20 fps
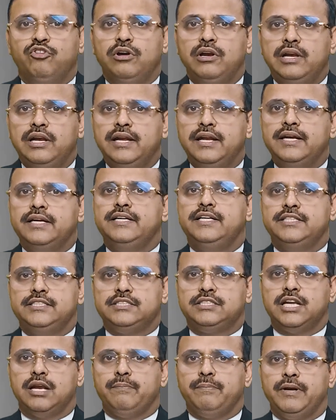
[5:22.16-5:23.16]
फुल्ली
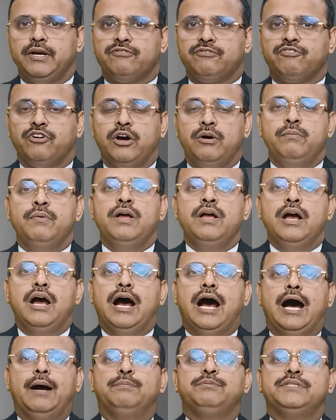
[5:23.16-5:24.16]
डिजिटल प्लेटफॉर्म
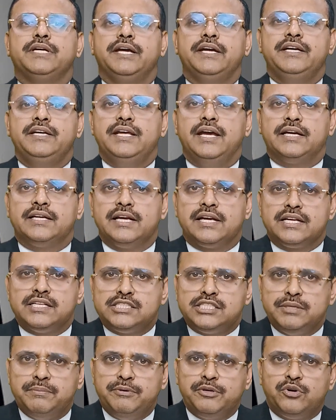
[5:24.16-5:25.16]
आप चाहे इंडिया के
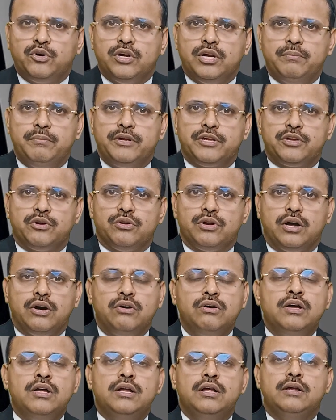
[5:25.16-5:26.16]
किसी भी कोने में क्यों ना
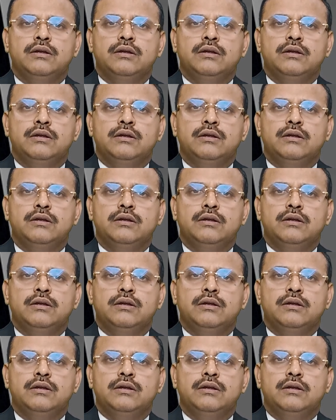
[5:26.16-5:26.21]
हो